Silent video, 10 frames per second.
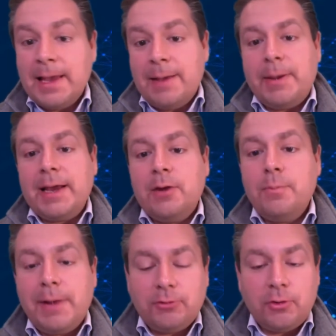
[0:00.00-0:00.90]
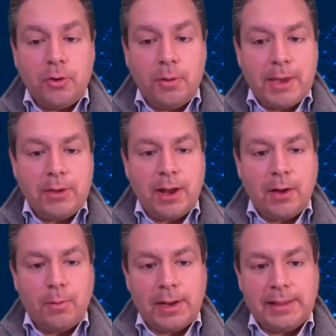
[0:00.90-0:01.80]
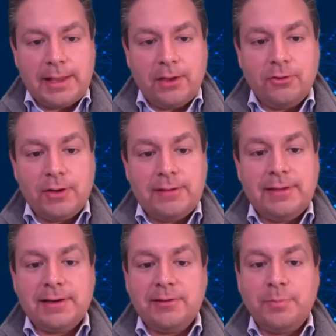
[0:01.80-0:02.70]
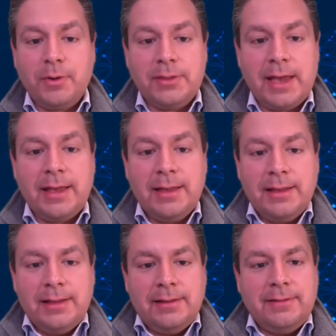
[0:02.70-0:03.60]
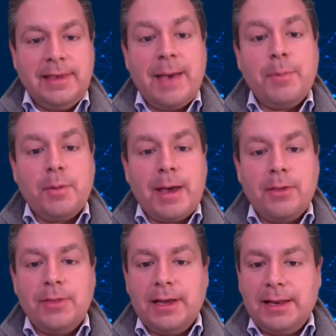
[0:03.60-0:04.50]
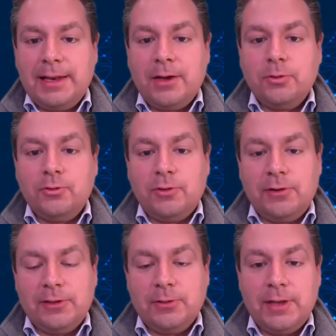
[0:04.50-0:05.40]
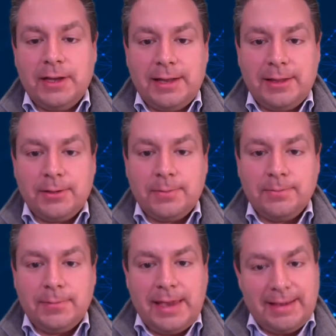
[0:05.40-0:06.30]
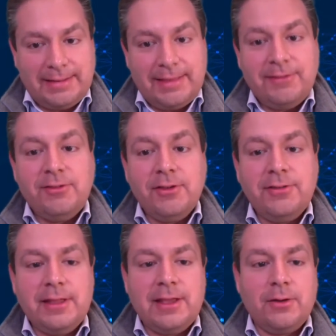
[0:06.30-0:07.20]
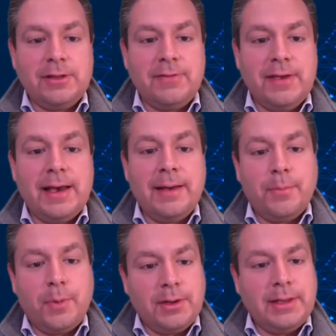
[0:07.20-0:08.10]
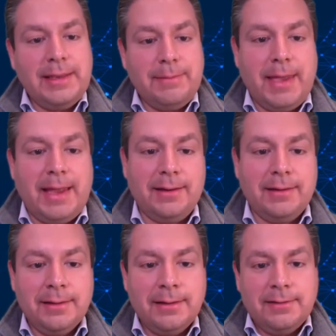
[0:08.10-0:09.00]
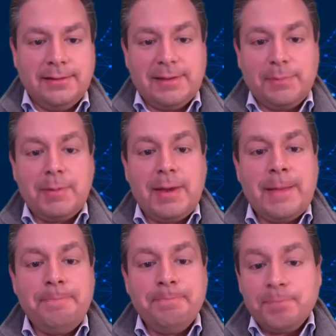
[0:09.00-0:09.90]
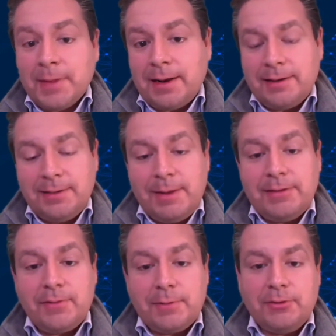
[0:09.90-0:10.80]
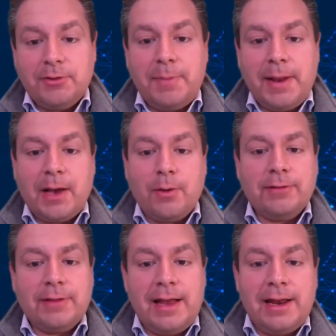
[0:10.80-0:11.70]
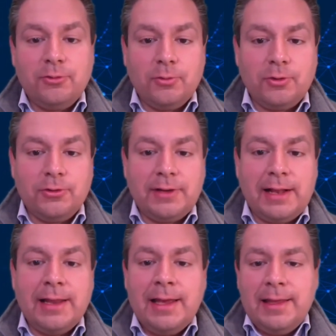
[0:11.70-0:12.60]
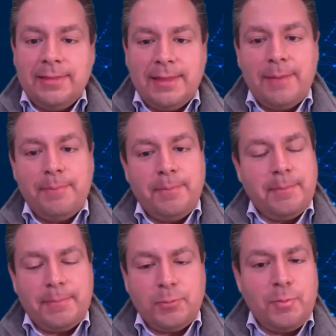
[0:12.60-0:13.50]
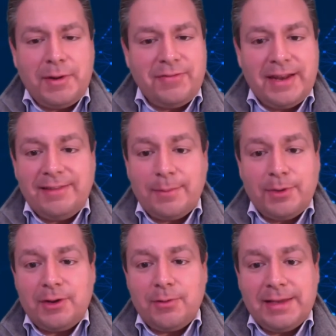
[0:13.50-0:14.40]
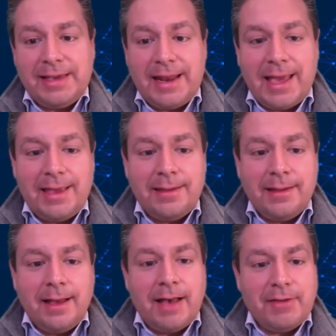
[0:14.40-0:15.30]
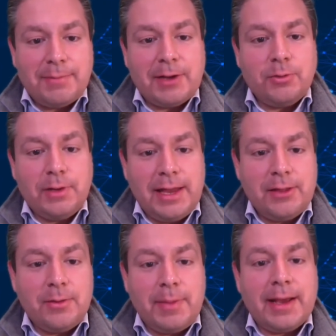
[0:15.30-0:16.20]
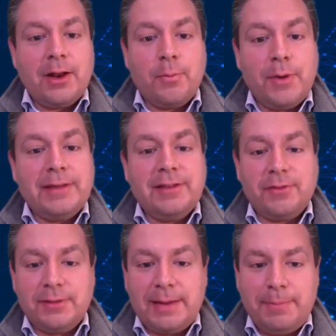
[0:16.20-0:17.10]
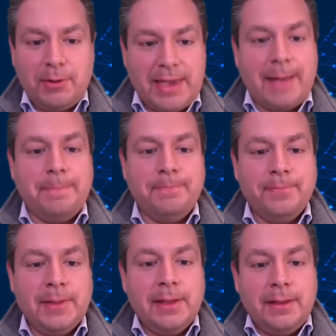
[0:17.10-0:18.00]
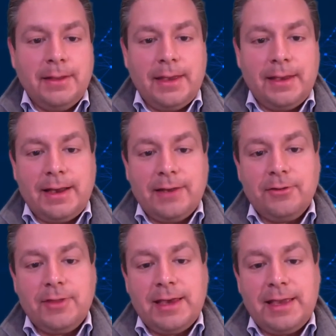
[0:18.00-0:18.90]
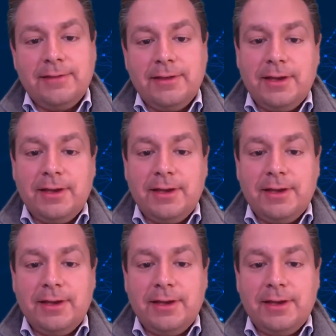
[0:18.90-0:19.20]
para que en un plazo no mayor a 48 horas te responda si ha aprobado o declinado tu solicitud de crédito. Esta decisión se te notifica por email. Si es aprobada, recibirás información para que acudas a la sucursal de tu preferencia, puede ser cualquiera, ¿eh? A tu crédito para que lo puedas disfrutar, pero ya. En caso de que haya sido